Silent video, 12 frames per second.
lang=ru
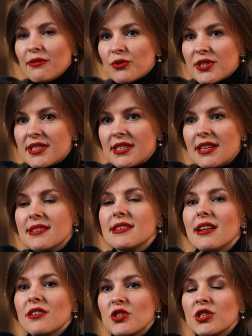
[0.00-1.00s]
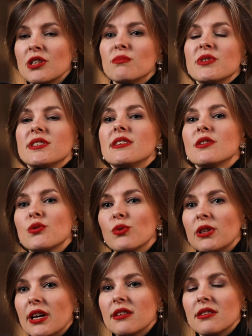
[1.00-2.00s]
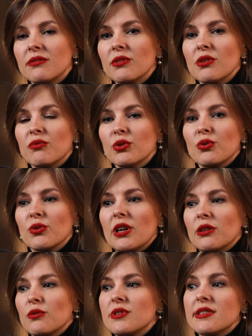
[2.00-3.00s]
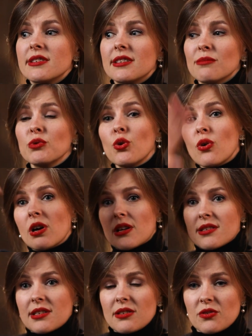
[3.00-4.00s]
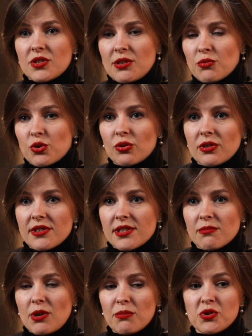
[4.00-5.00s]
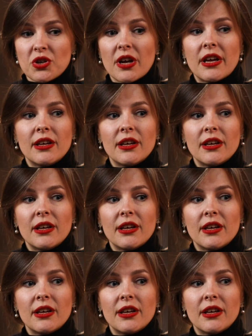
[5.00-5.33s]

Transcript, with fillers: И вот здесь должны быть результаты твоего труда. То есть, если ты много рассказываешь всем, что ты СММщик,